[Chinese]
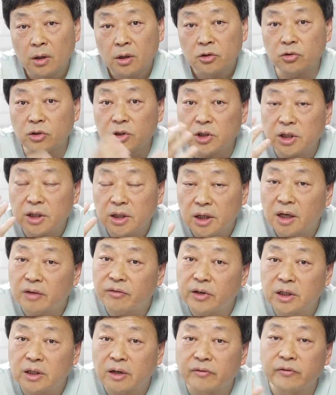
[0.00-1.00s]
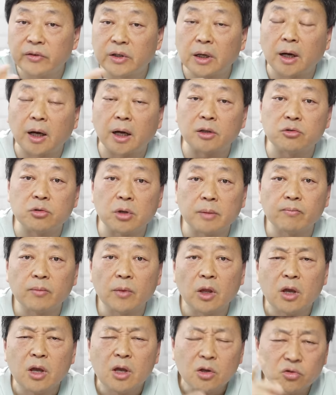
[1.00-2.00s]
所以这也非常非常安全。
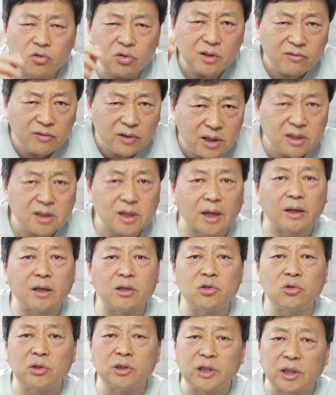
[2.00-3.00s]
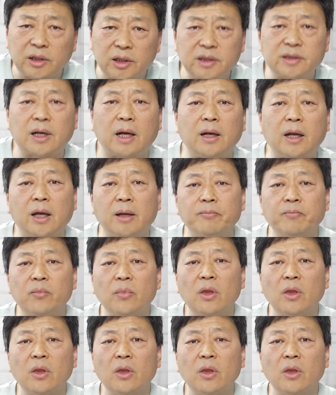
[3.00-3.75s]
最危险的就是这第三类，